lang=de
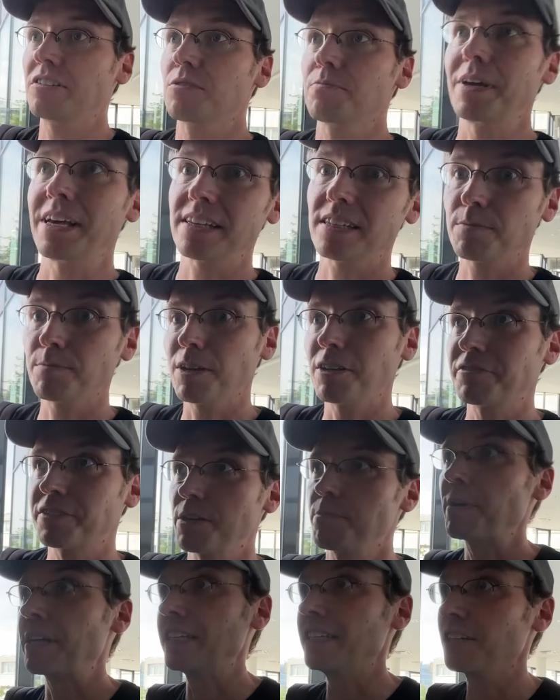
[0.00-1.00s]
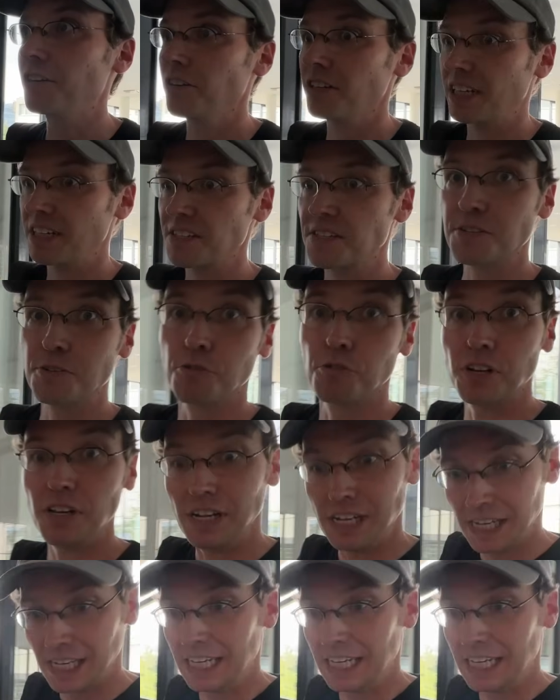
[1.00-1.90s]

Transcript: Zum ersten Mal auf der BerlinCon, ganz cool.